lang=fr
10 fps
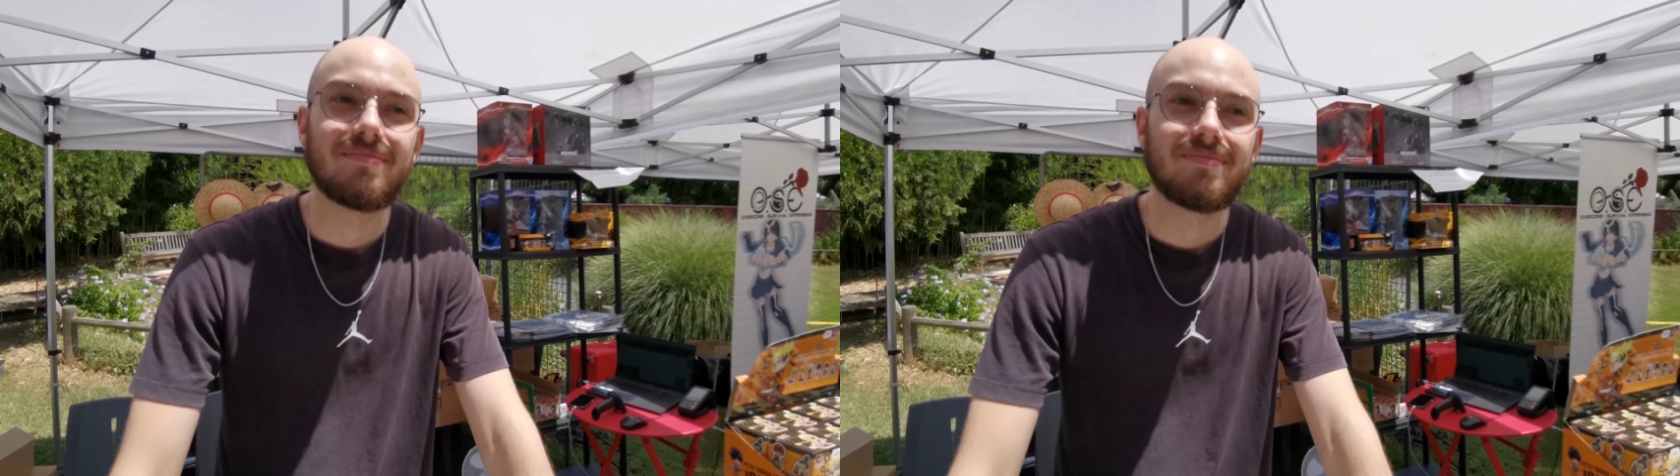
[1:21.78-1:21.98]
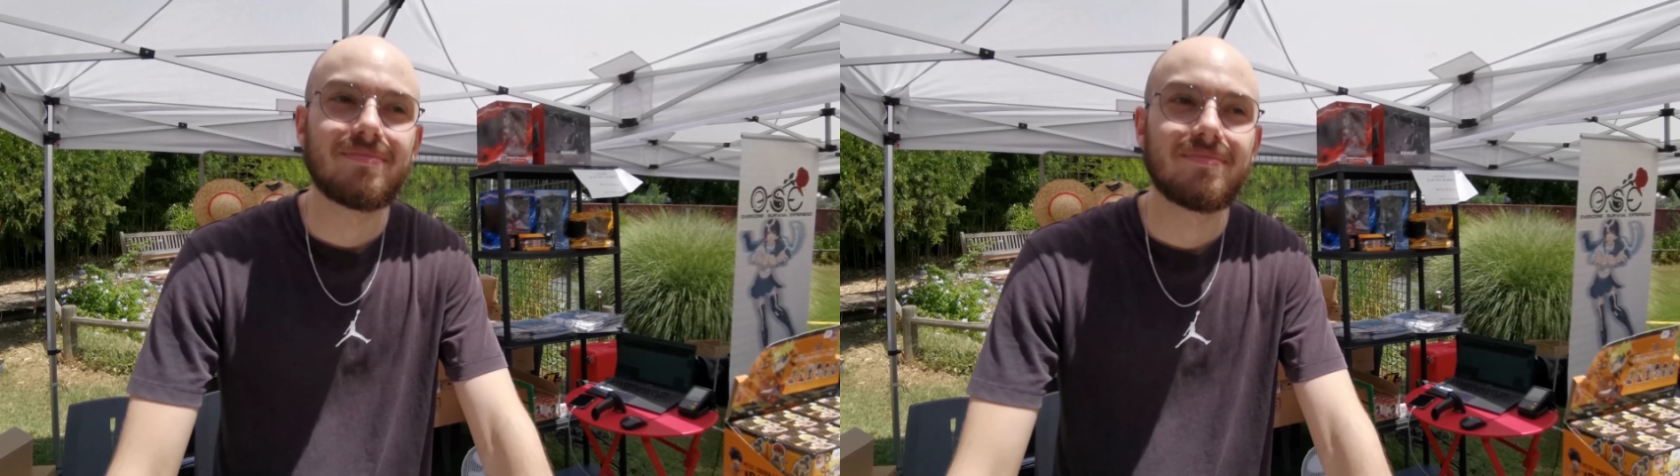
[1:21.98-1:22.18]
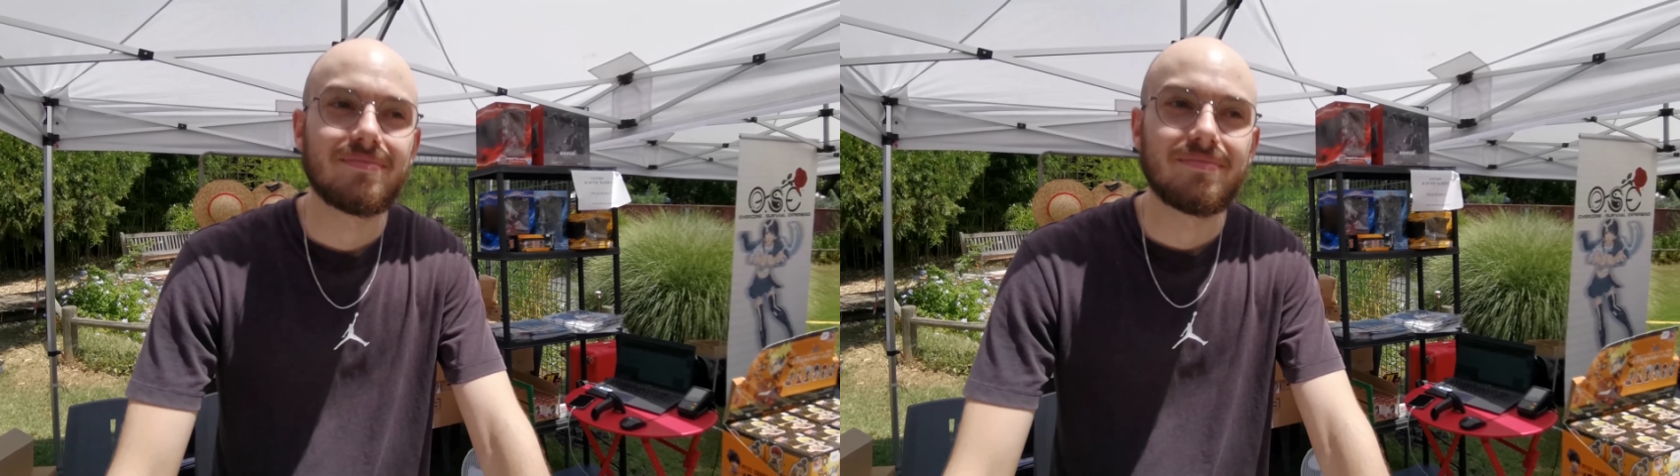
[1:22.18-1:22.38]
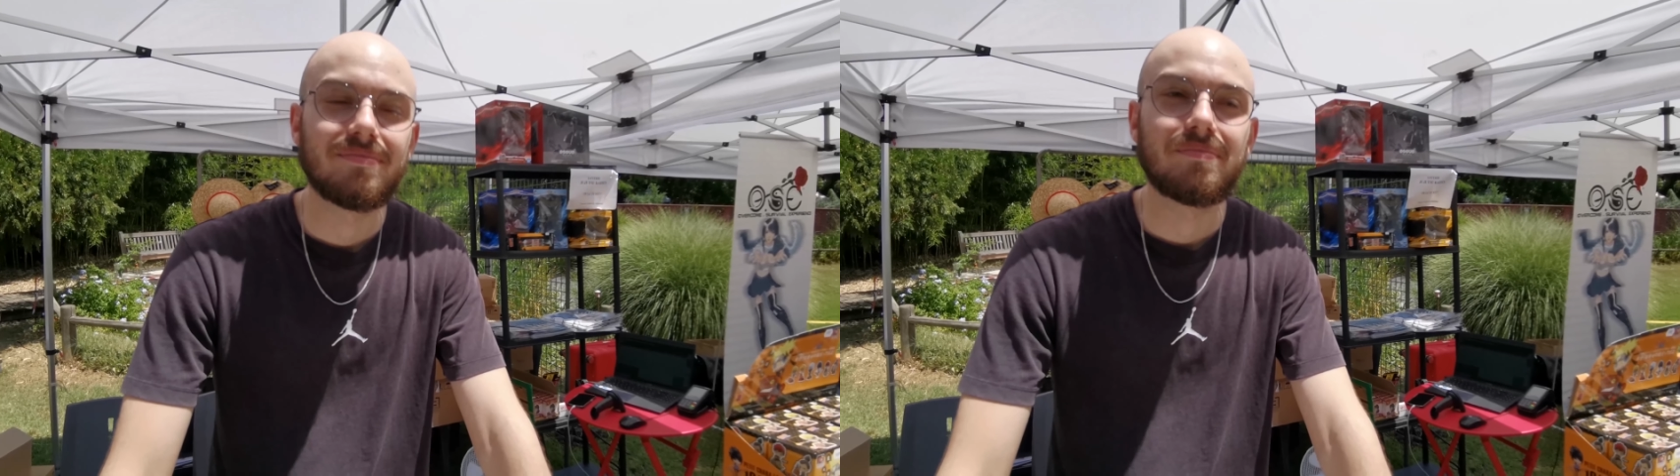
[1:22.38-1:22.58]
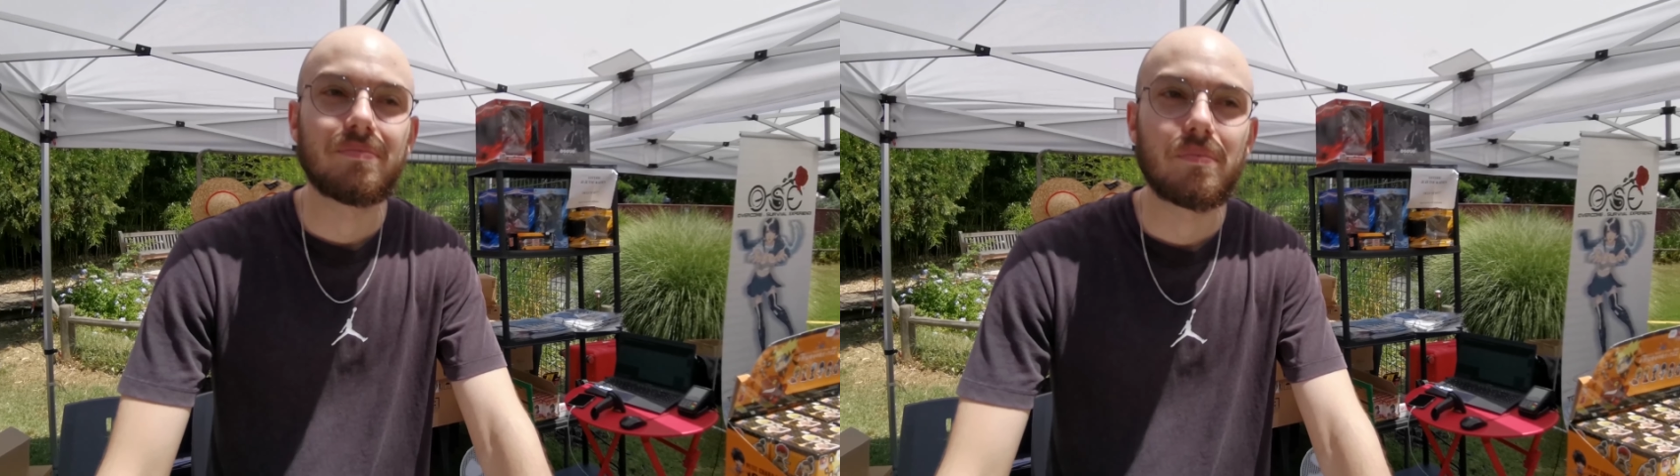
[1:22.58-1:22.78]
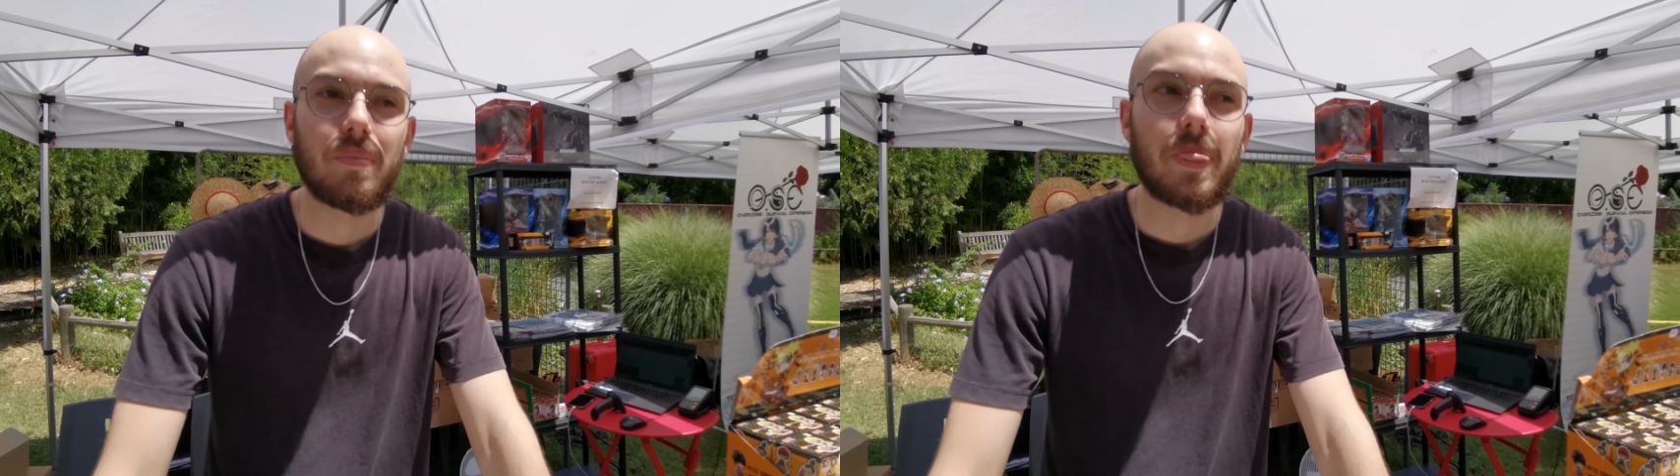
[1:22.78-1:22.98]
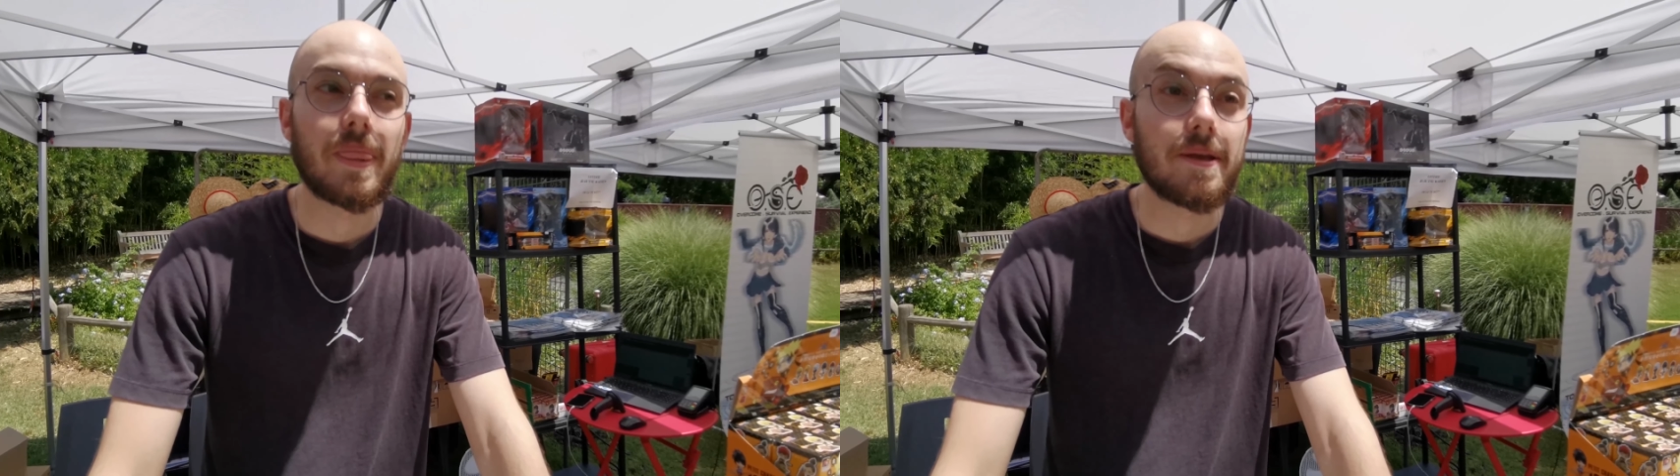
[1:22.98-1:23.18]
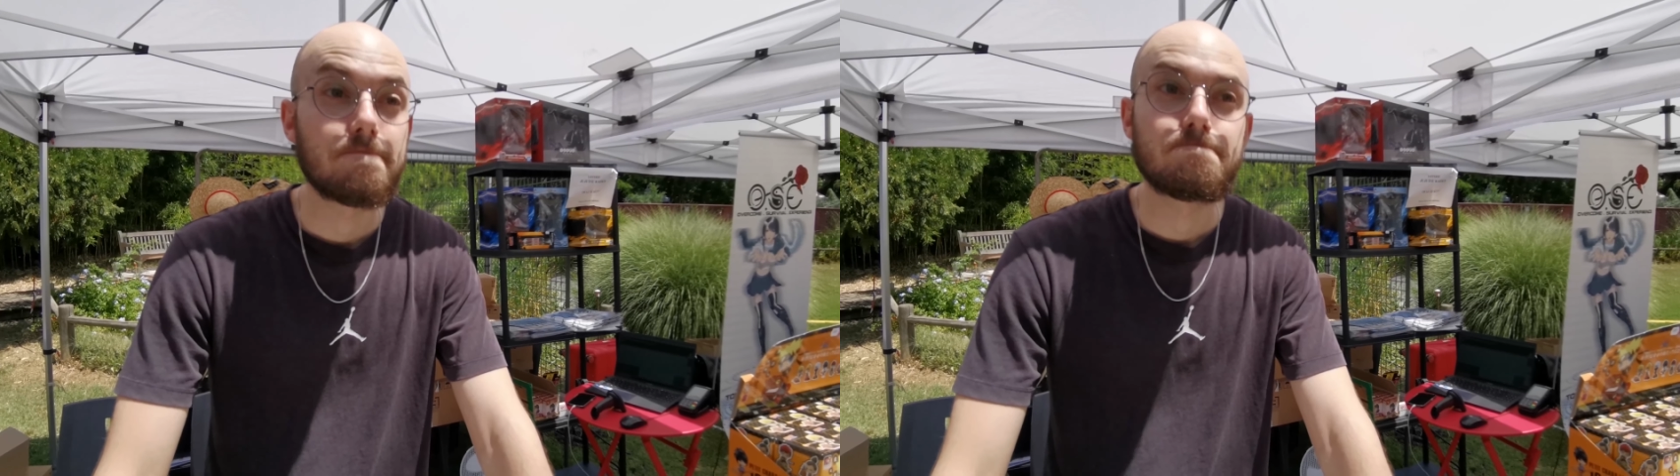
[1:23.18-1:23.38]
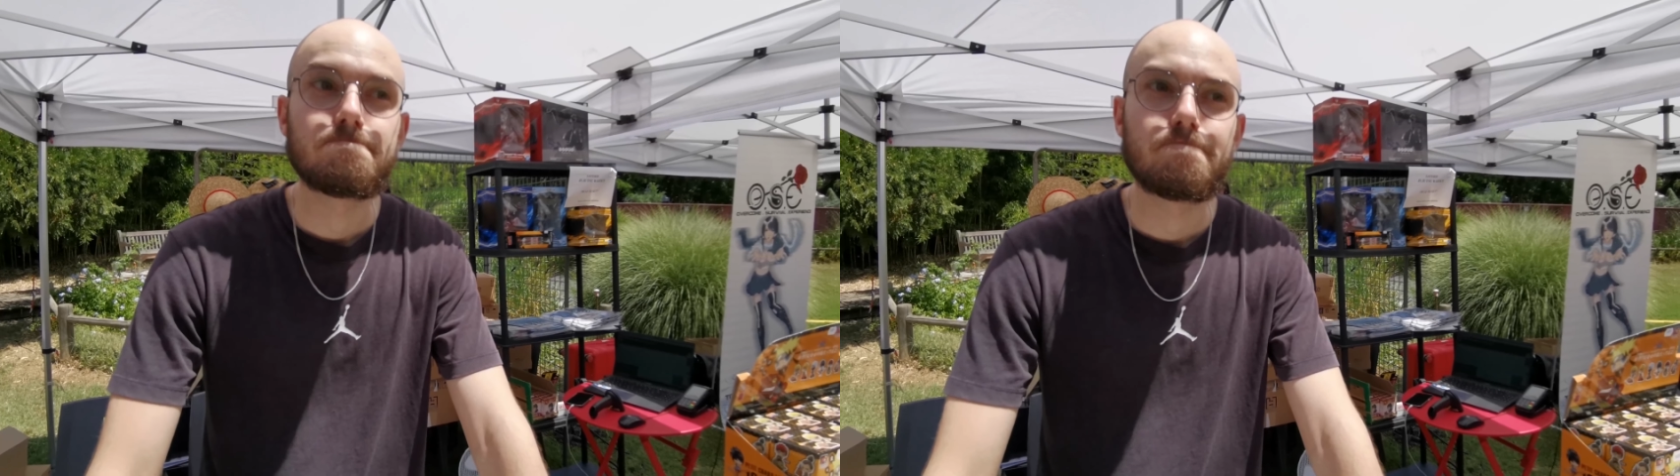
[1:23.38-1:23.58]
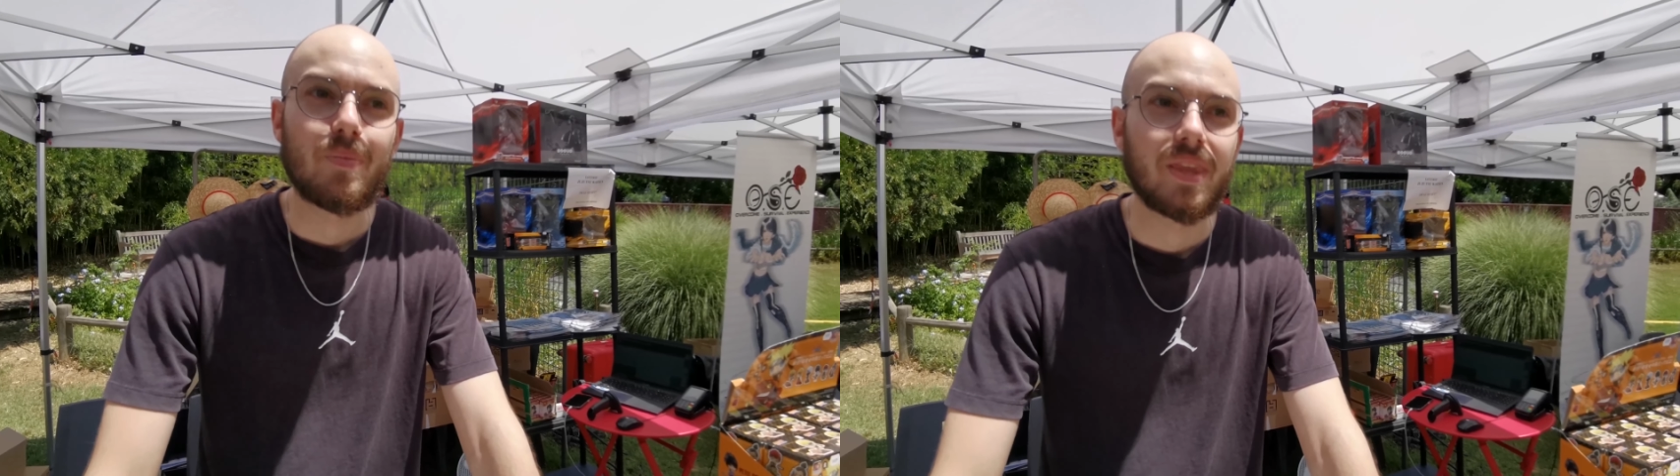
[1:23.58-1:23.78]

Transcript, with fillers: science-fiction, fantasy, horreur